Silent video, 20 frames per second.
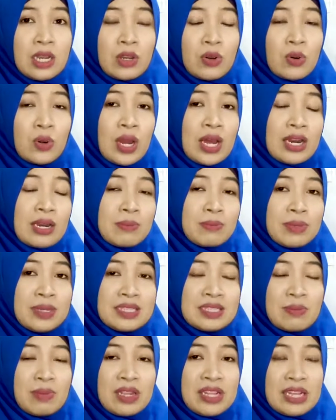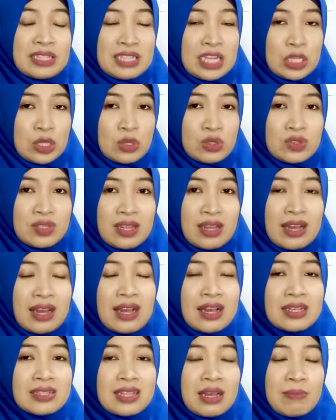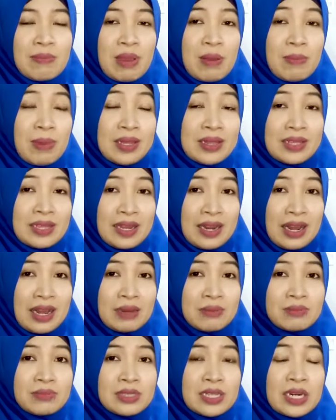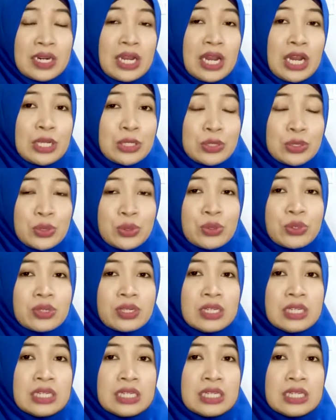kurang lebih sebanyak satu setengah sampai 4 gram tergantung